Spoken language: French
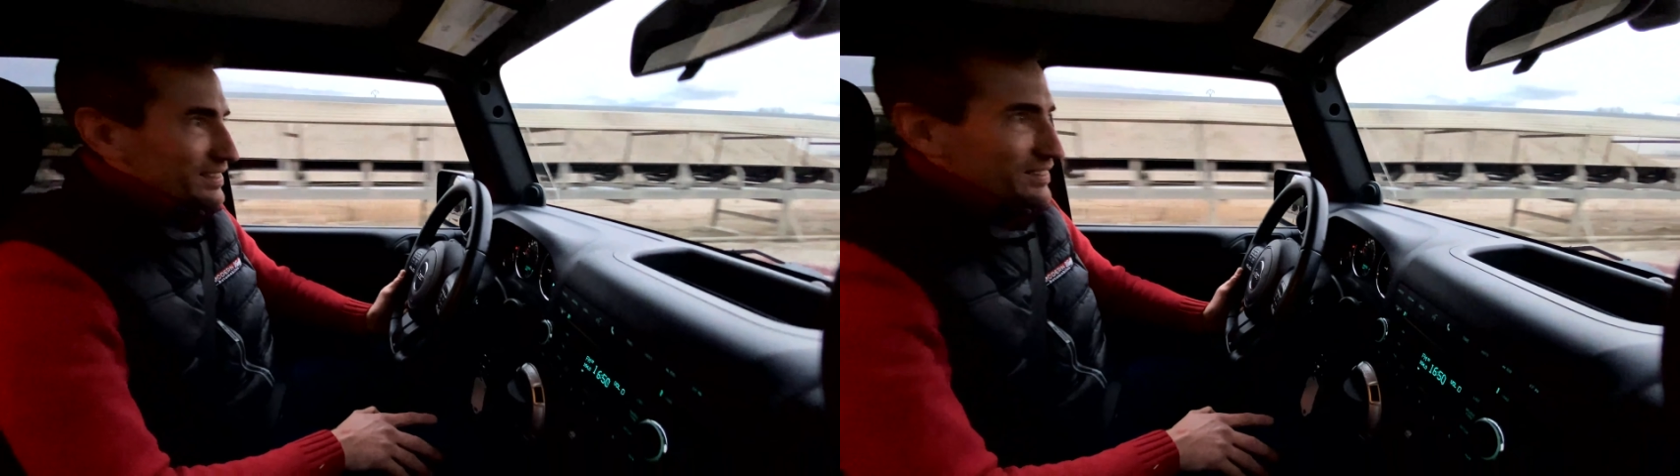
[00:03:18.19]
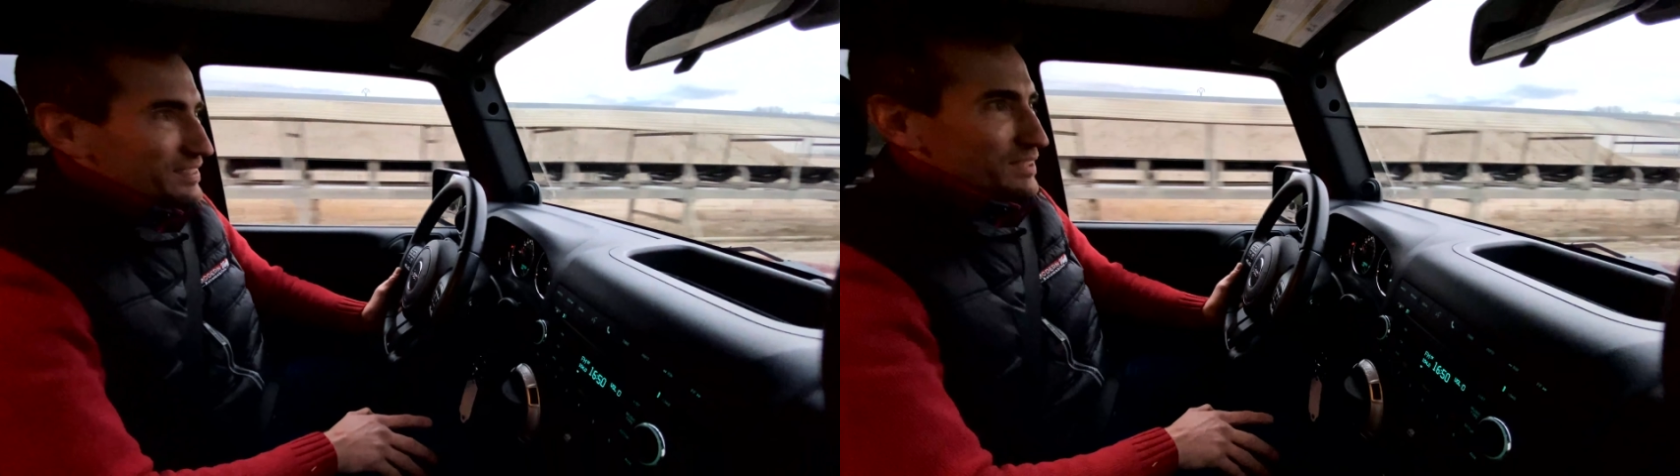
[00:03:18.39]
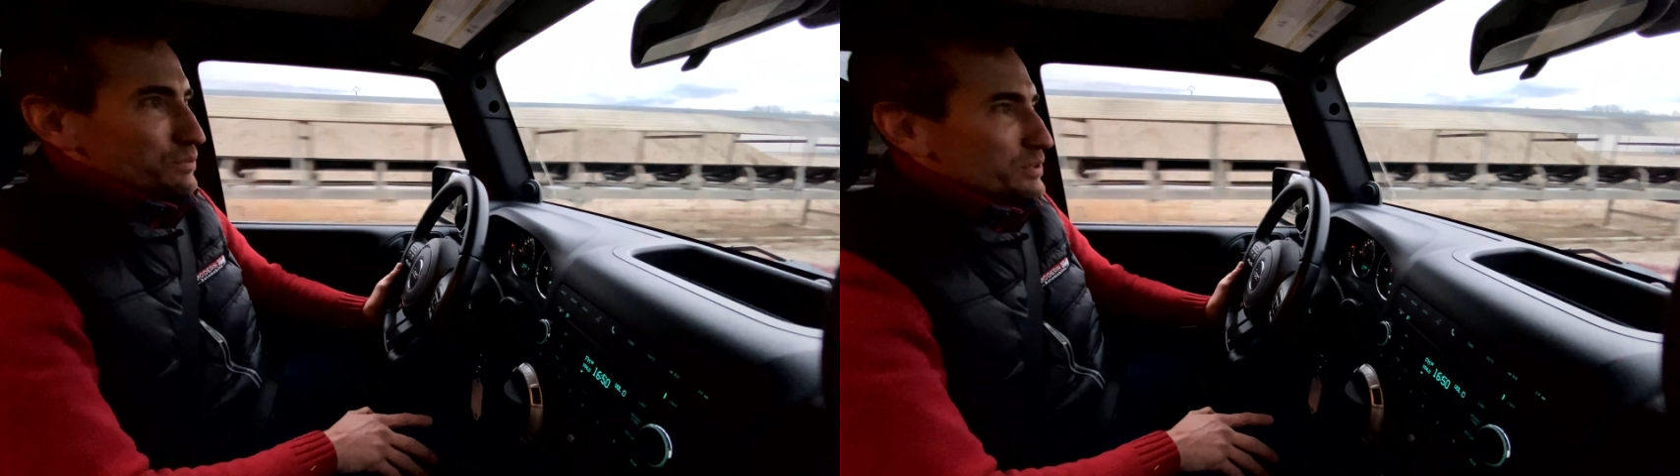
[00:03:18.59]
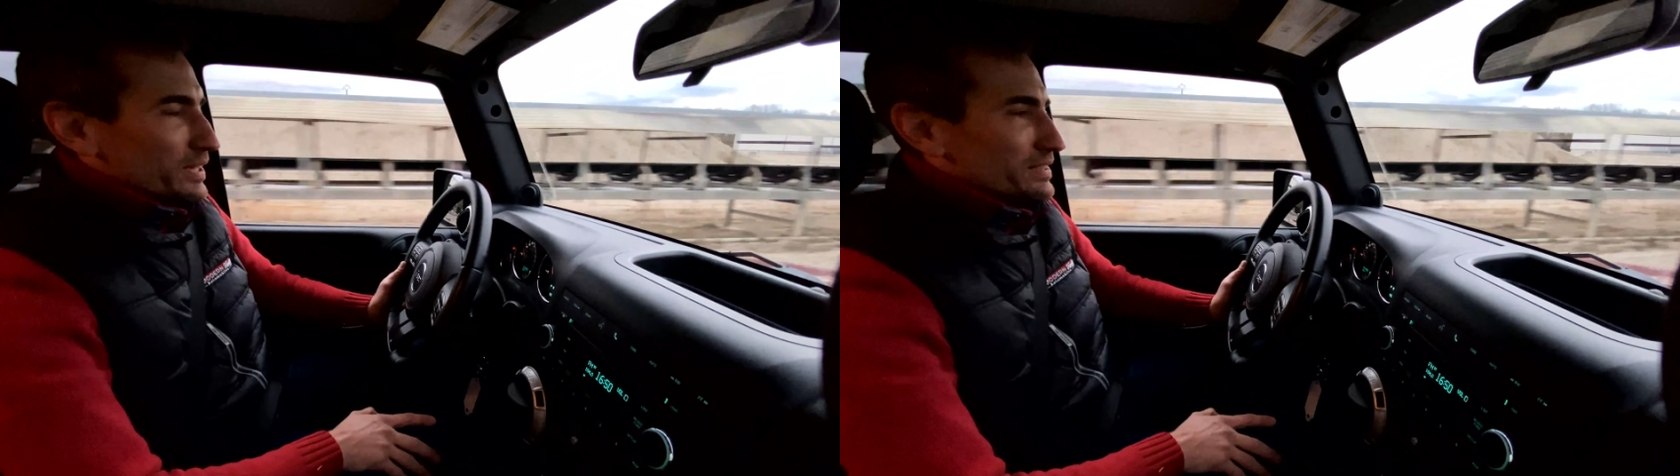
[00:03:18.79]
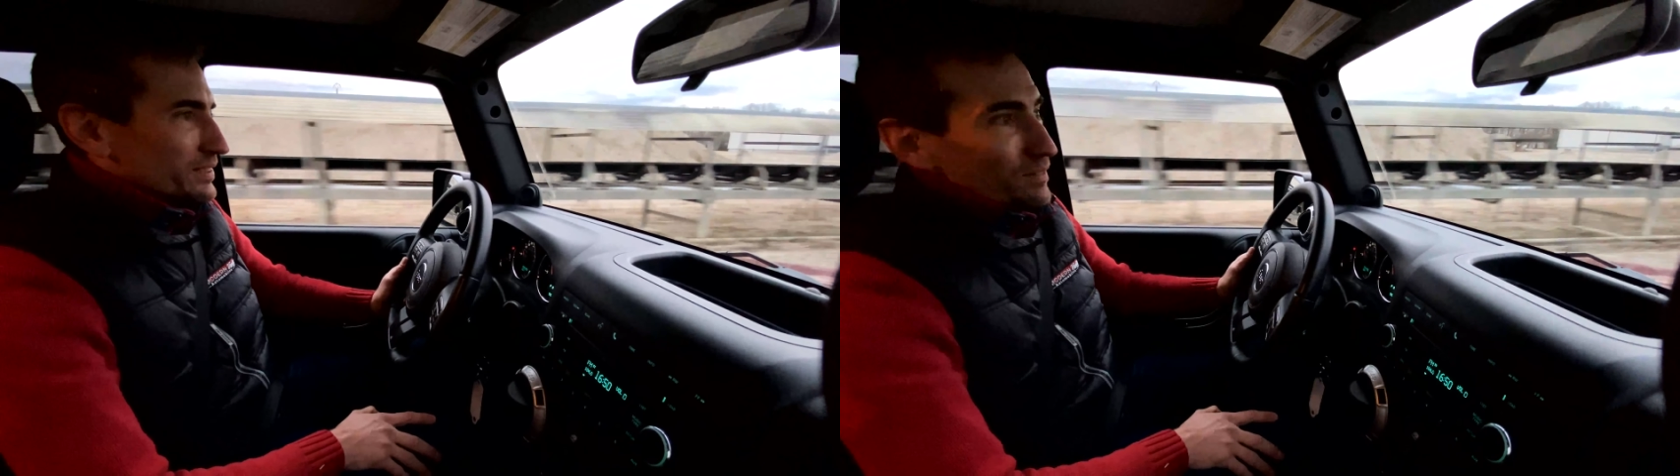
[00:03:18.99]
si vous
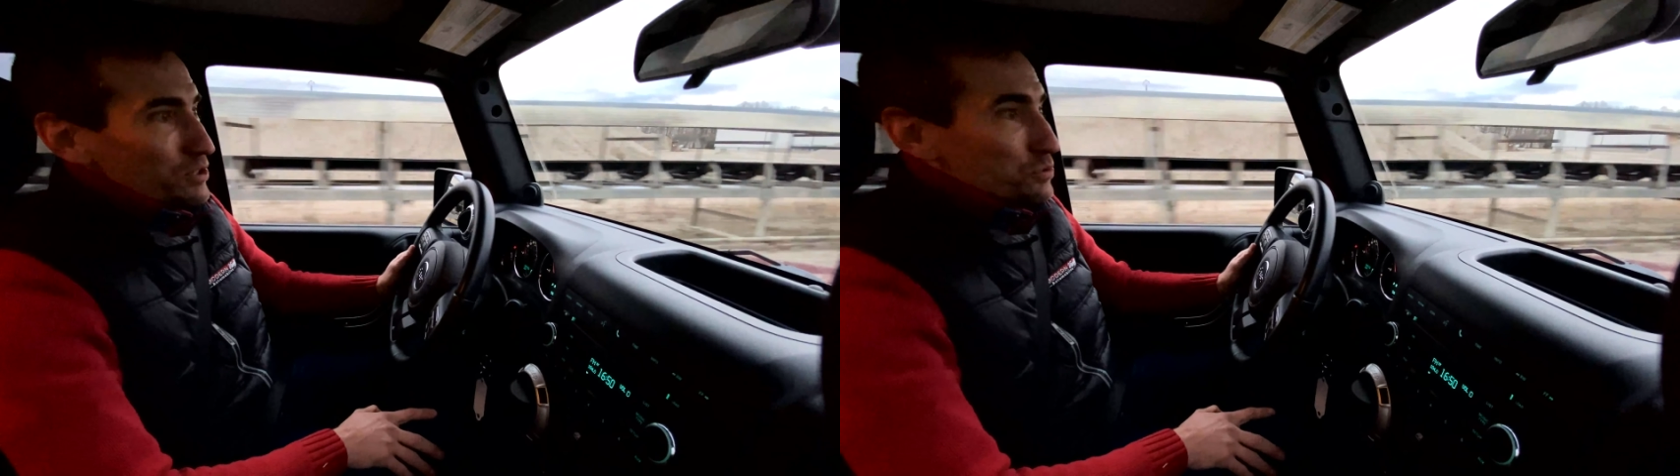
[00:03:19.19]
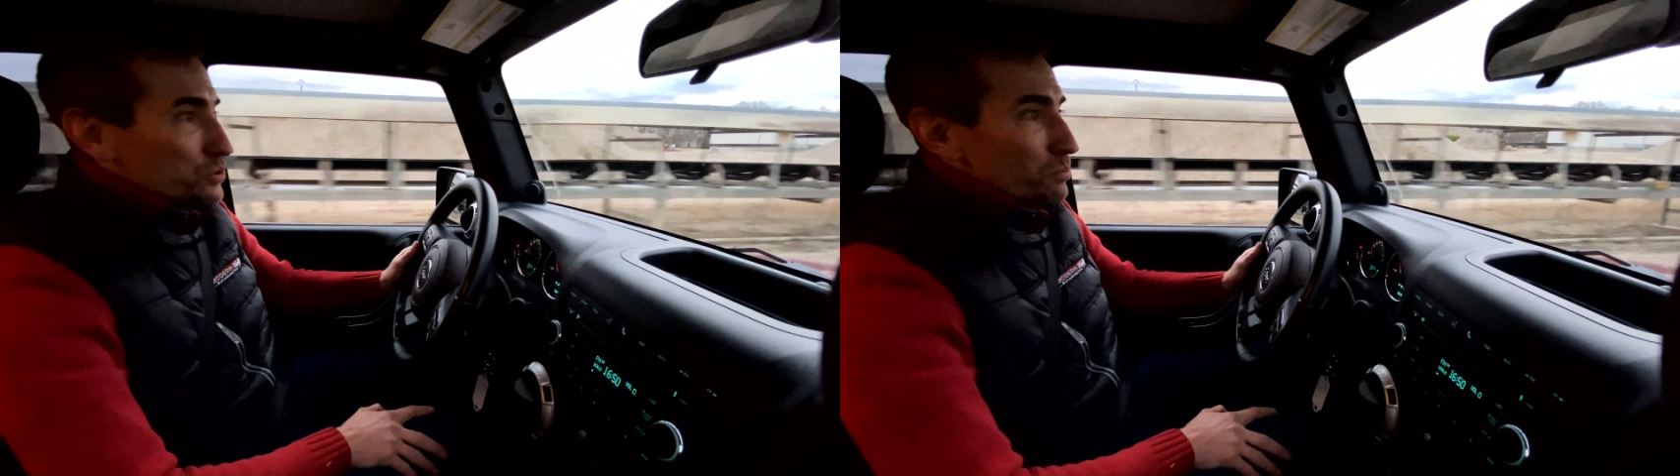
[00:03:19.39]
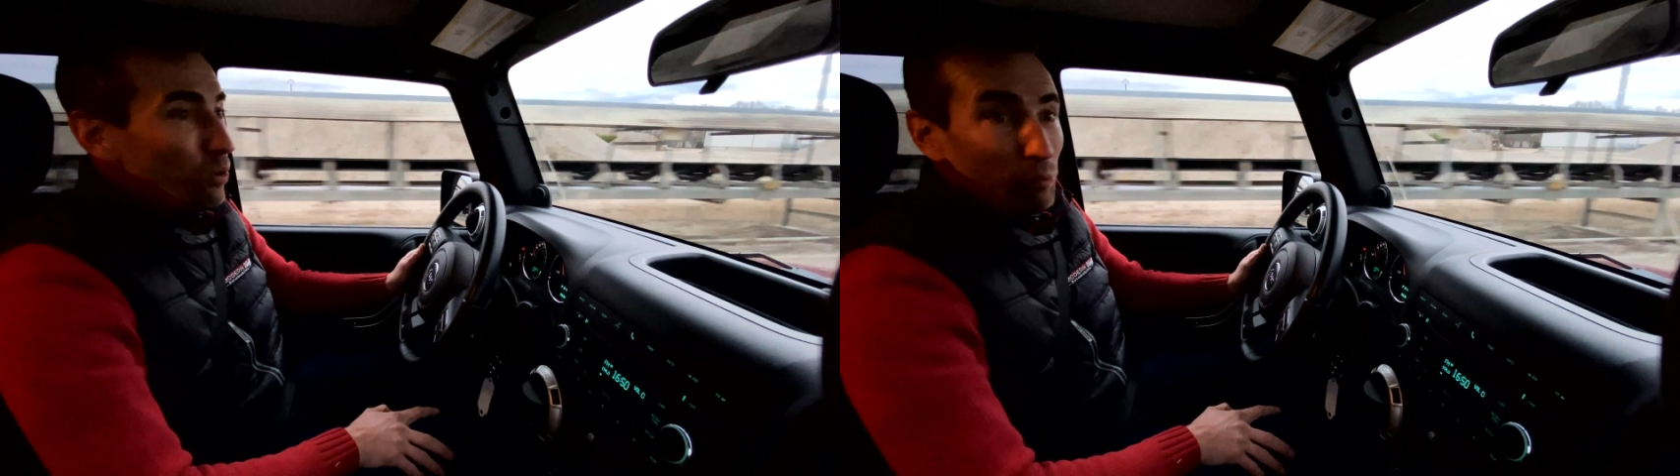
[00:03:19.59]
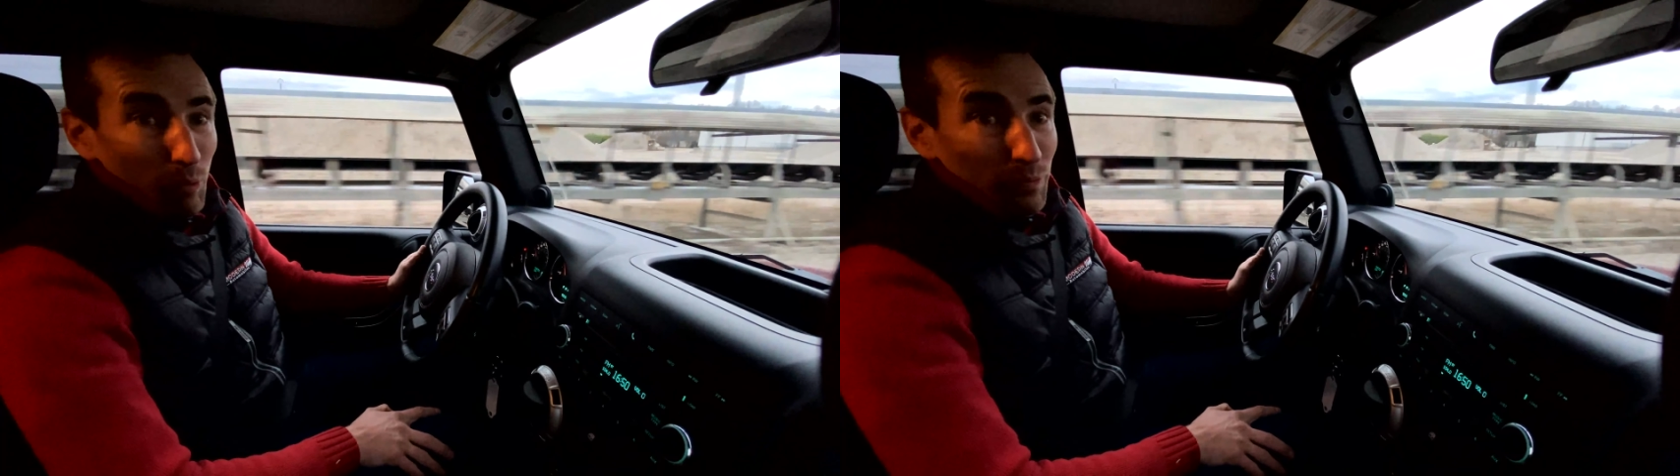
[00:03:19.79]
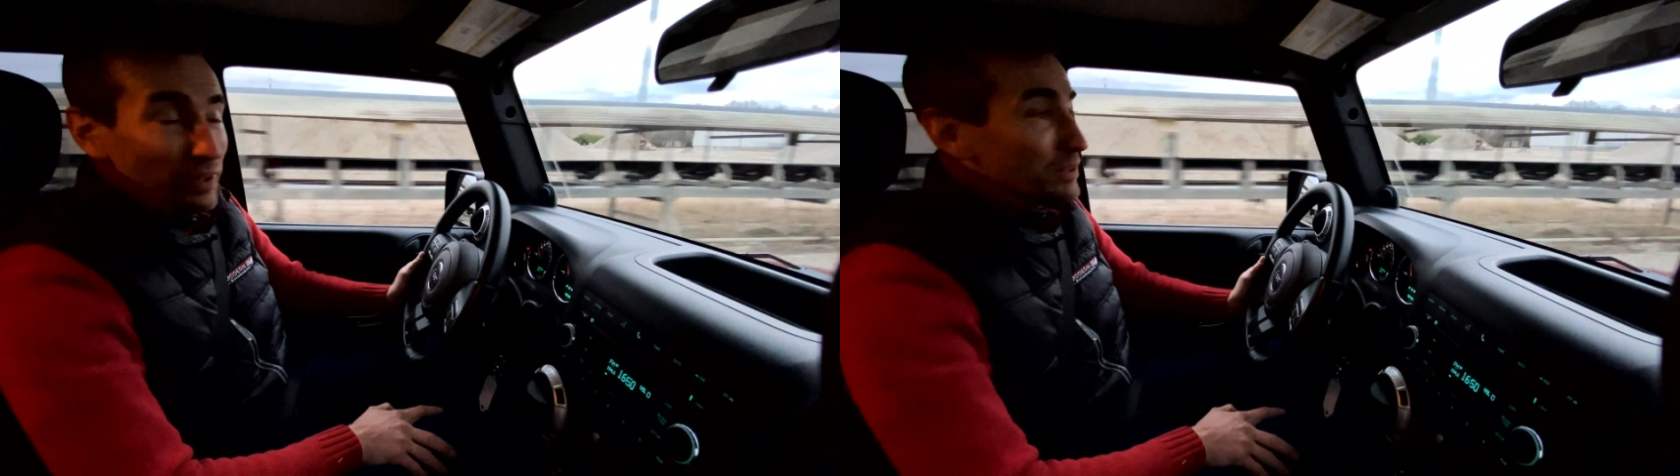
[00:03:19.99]
êtes euh, justement en montagne